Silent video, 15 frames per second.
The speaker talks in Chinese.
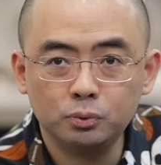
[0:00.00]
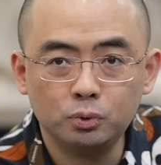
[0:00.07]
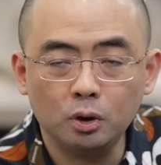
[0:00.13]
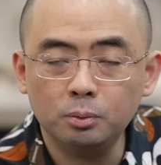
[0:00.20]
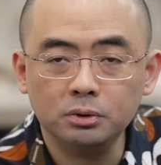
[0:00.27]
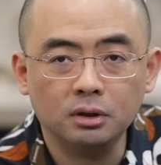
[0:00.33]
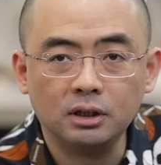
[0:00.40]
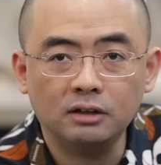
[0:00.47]

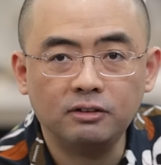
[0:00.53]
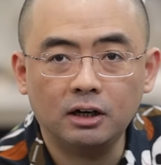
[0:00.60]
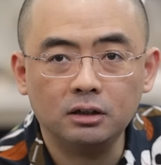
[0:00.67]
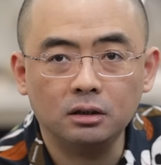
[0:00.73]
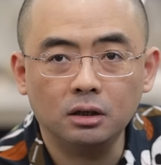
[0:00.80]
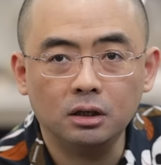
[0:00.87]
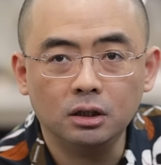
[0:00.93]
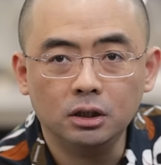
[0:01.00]
绝不能再发
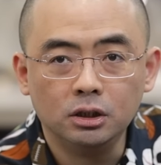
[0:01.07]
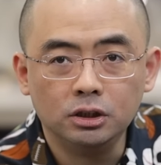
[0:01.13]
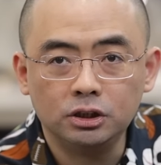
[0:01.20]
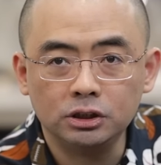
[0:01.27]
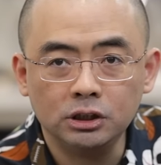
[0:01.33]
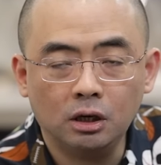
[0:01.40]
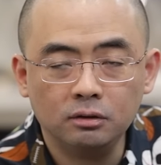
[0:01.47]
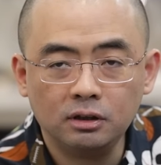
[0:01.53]
生了，
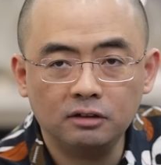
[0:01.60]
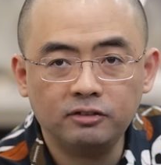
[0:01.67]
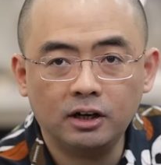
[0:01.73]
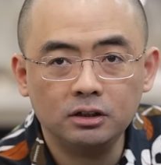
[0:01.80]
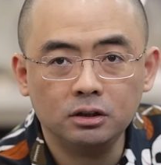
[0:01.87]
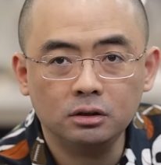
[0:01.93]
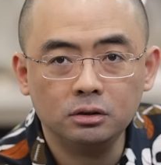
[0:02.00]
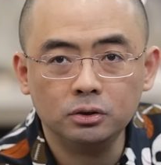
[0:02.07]
只要再
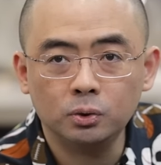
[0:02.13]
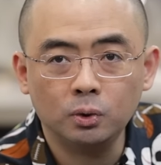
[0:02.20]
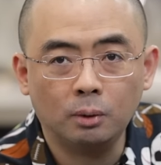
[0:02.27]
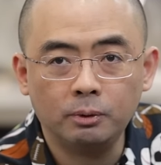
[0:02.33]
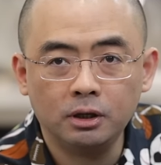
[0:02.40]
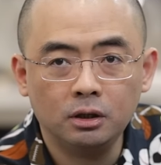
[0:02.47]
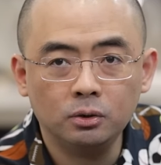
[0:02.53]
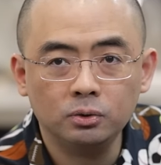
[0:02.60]
发生，如果
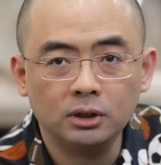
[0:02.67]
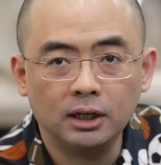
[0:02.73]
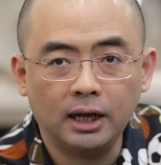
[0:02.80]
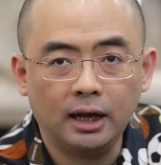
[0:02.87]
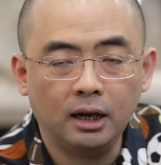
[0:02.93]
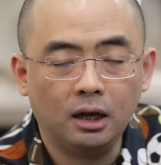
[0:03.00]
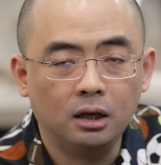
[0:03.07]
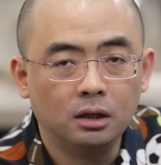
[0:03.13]
被人录下
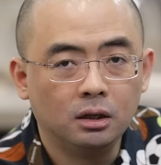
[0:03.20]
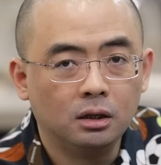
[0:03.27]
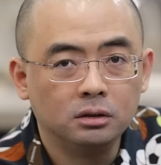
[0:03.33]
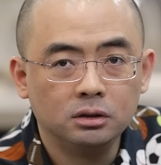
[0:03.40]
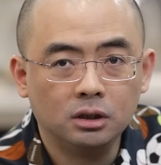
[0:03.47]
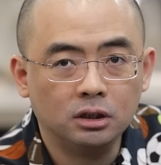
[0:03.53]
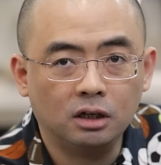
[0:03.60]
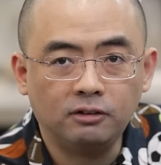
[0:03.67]
来了。
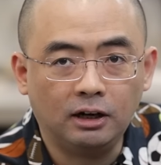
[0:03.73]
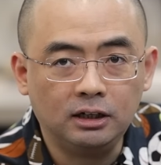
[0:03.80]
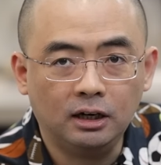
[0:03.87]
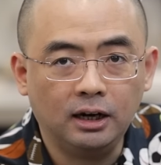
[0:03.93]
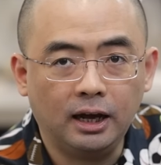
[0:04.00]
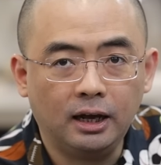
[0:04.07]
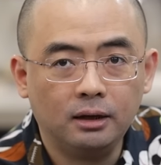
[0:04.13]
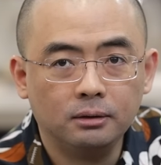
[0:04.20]
闹到网
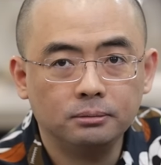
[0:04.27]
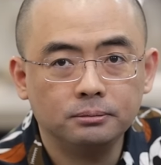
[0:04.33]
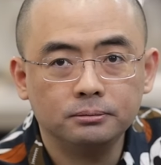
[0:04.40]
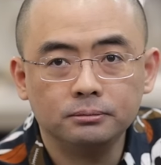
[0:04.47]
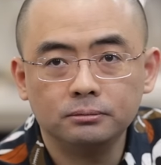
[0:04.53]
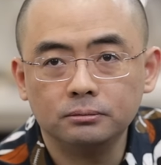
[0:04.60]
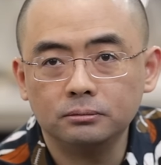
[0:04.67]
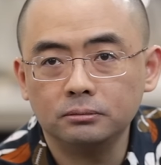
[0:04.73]
上来，
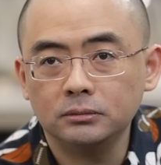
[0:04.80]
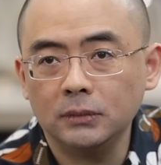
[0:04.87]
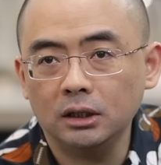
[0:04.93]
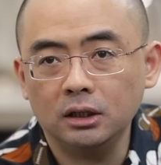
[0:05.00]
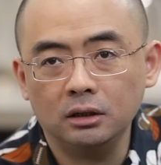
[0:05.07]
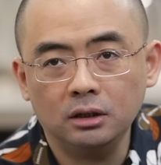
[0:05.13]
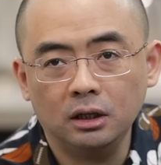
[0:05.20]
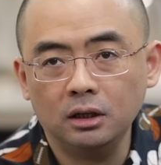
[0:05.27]
那
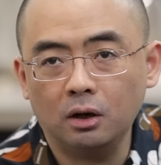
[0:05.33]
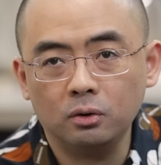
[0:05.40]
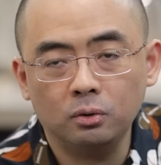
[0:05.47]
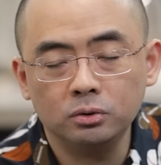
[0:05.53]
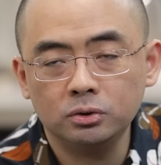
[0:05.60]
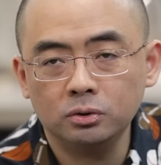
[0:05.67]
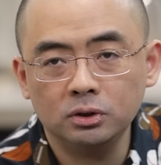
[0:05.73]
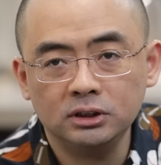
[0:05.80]
那老
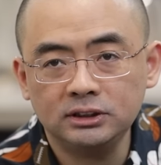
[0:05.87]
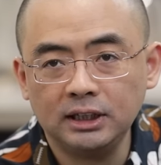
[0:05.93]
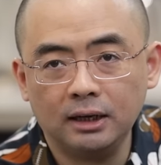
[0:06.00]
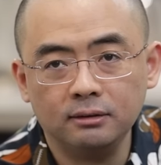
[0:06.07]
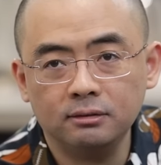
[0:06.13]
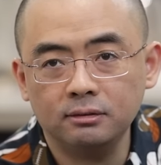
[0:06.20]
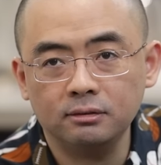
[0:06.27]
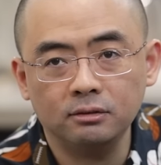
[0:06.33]
公就是
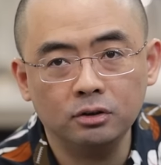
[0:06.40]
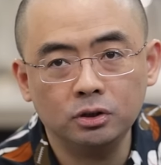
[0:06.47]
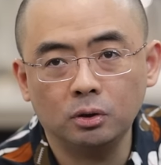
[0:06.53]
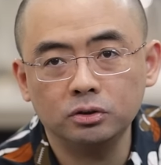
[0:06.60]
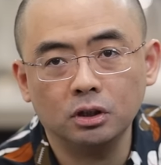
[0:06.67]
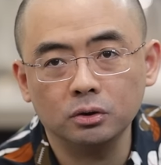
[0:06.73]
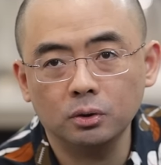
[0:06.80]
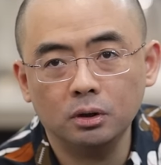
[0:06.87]
下死
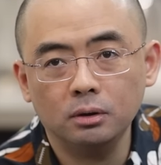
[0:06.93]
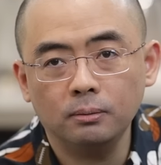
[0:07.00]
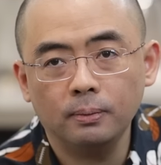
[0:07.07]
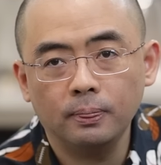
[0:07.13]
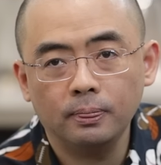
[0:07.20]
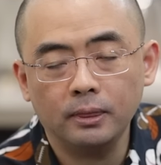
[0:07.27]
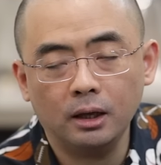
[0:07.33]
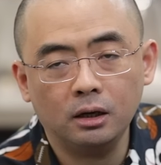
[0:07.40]
手整顿，
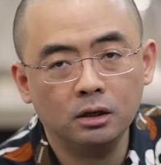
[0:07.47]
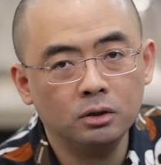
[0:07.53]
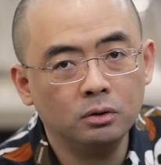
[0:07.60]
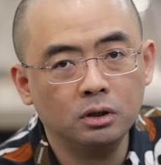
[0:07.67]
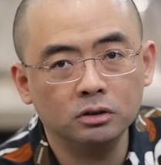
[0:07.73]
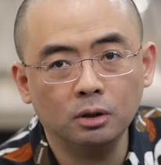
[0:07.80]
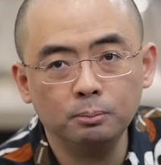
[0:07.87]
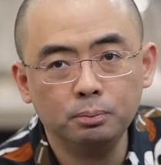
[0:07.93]
那很
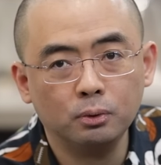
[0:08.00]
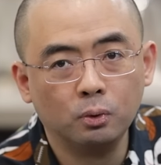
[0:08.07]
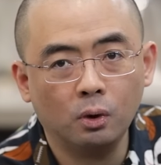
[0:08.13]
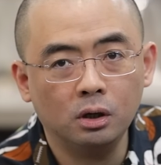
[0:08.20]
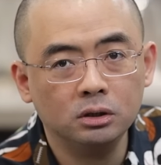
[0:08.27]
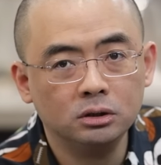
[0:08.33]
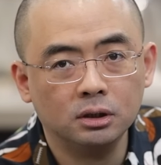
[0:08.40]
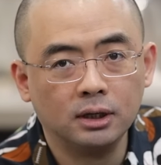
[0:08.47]
有可能不
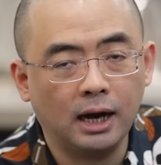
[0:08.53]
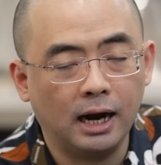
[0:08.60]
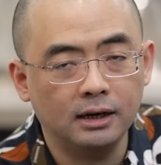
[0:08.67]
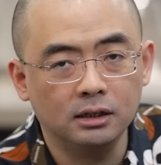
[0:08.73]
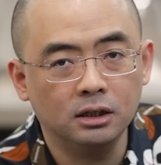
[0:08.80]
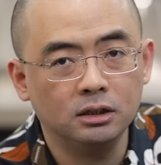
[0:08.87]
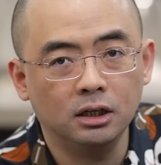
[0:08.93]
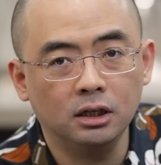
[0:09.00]
光是砍
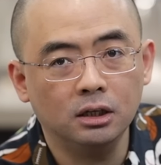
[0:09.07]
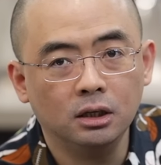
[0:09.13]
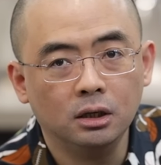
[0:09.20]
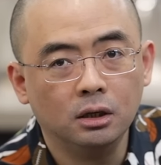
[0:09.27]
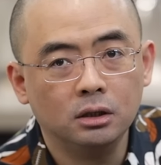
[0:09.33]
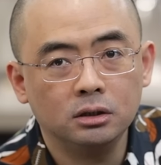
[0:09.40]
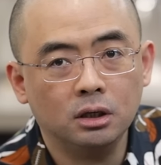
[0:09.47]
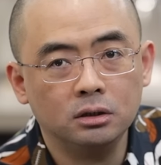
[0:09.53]
人的人
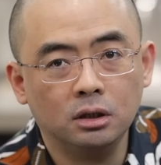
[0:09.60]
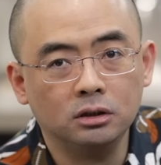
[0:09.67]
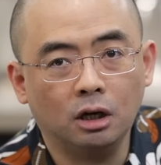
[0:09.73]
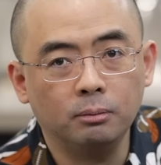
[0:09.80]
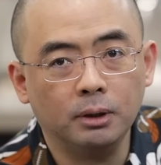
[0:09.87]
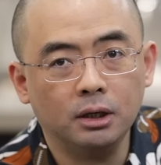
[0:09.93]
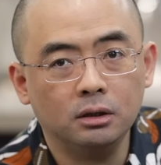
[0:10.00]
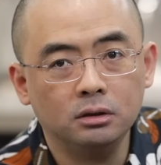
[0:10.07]
要要
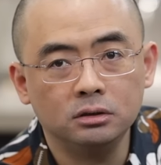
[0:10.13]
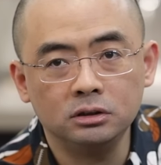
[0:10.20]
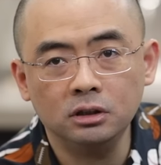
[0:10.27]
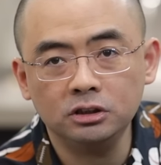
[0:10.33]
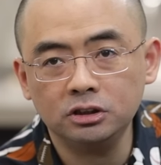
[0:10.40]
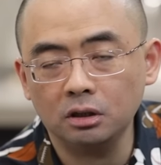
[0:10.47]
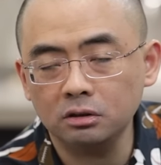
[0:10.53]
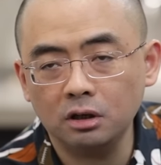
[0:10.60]
倒霉，你
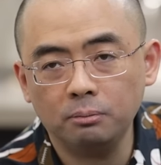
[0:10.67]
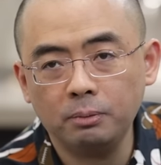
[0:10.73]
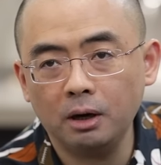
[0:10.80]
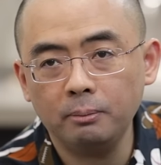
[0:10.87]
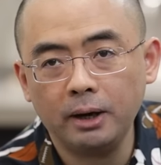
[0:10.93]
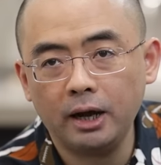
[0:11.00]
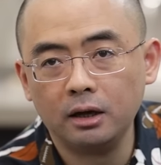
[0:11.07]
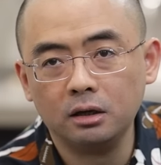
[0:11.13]
的整个
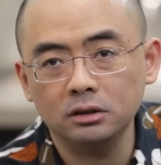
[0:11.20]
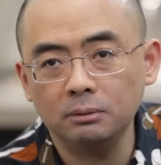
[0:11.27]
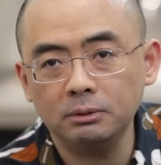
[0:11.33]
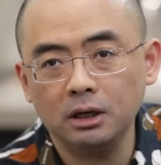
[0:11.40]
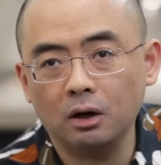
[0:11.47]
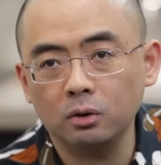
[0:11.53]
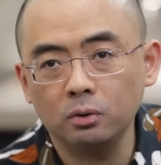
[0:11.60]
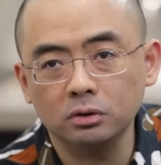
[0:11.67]
帮派可能
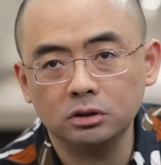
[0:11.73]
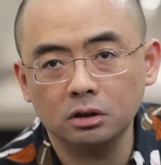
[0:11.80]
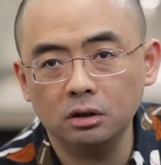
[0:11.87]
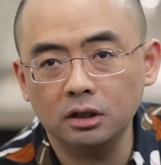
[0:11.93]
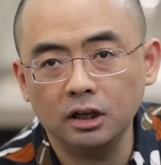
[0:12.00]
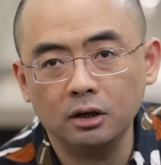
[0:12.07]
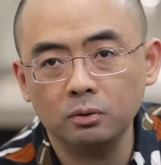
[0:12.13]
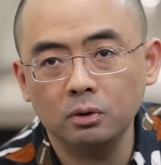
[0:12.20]
被老公整
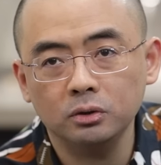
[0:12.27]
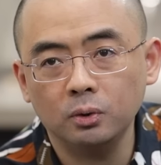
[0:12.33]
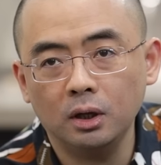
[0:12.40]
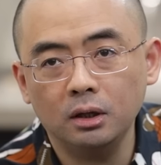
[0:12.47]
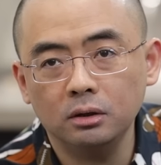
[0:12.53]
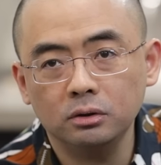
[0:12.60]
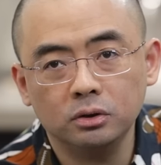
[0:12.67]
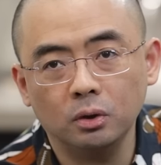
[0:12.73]
个连锅
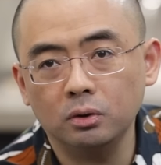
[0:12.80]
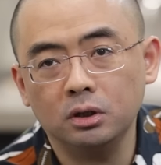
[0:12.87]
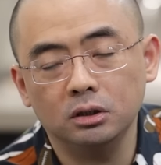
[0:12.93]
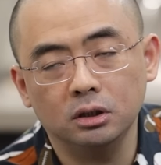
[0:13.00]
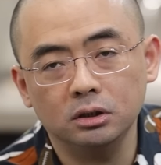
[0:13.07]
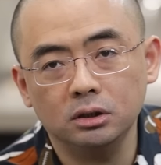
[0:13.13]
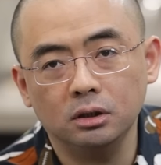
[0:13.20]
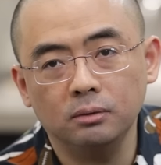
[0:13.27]
端都有可
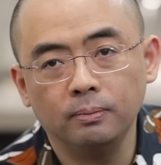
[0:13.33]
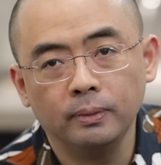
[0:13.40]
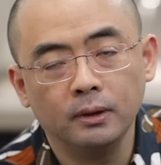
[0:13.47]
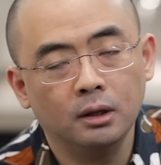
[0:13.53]
能性，